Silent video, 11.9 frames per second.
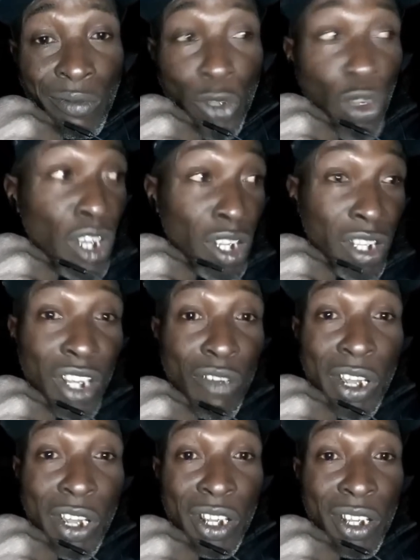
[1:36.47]
yo
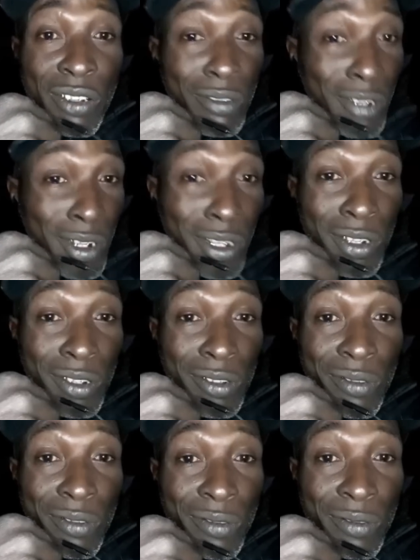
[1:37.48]
critico aquí, sí,
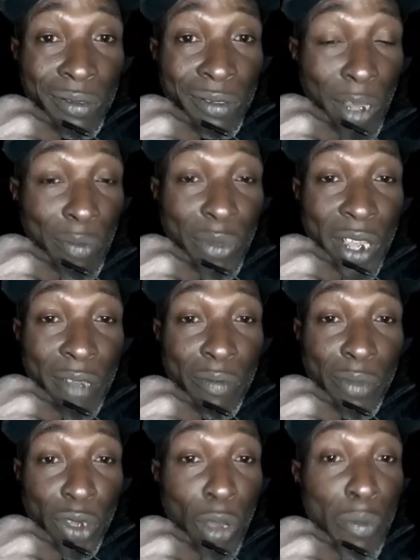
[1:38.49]

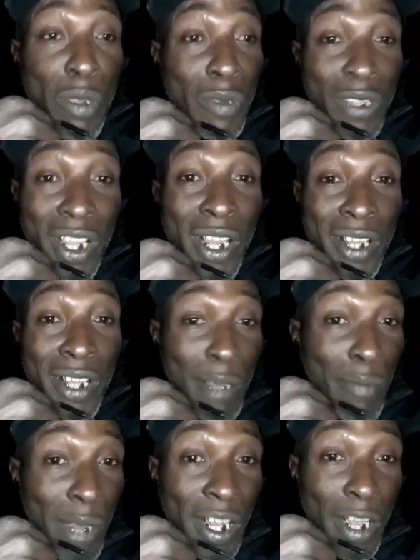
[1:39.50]
también, pero a mí me
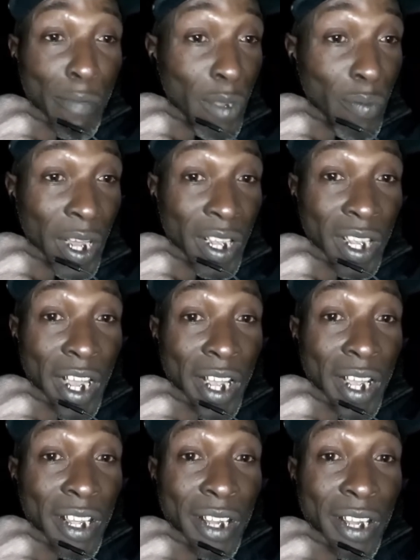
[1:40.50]
interesa más que en mi país
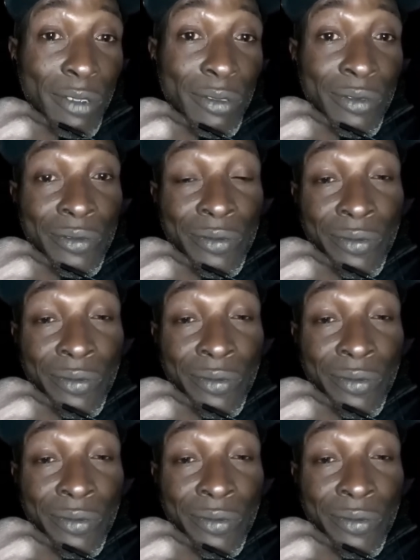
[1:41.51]
haya derecho.